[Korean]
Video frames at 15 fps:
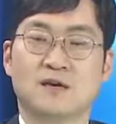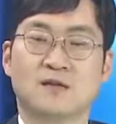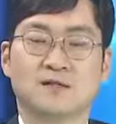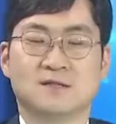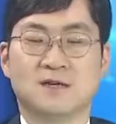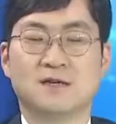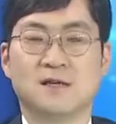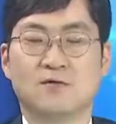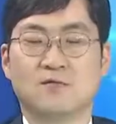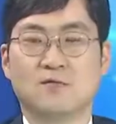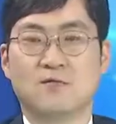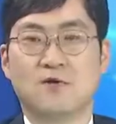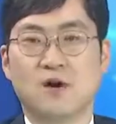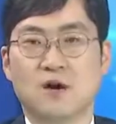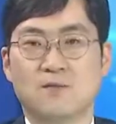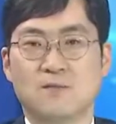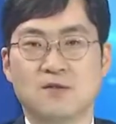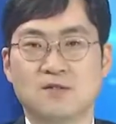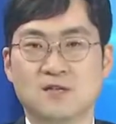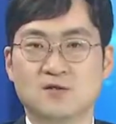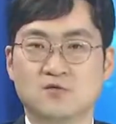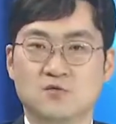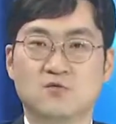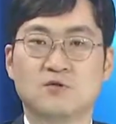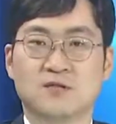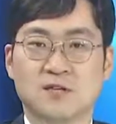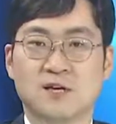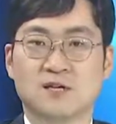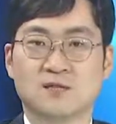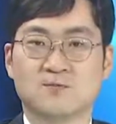상대로 민사소송을
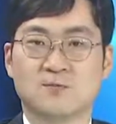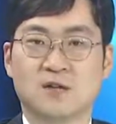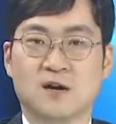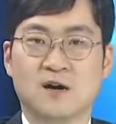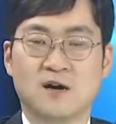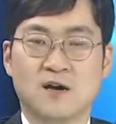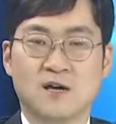제기했습니다.